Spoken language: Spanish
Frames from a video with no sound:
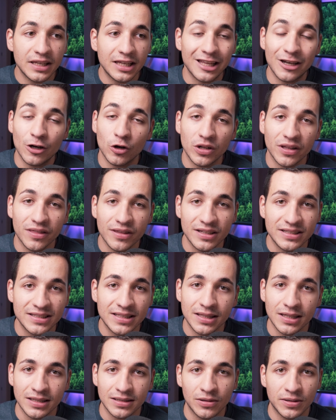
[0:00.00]
y no
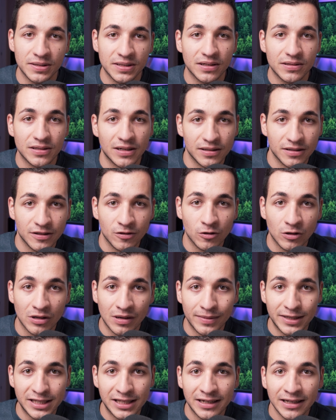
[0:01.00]
necesitas levantarte a las 5 de
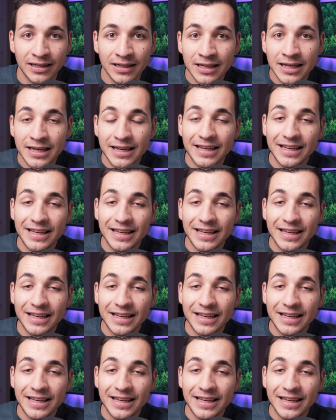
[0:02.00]
la mañana,